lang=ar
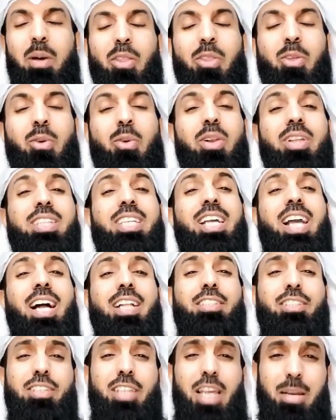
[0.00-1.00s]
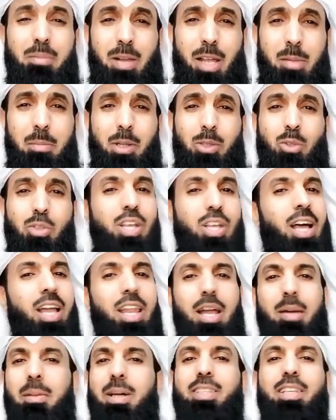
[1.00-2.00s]
البعض يقول انت قاعد تتكلم عن البدو
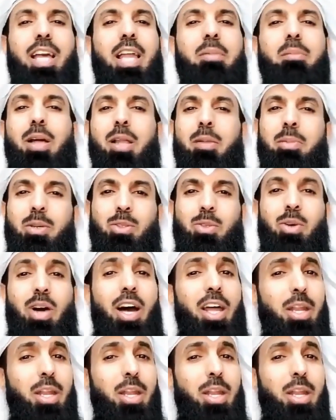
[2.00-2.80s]
صح لا ما تتكلم عن البدو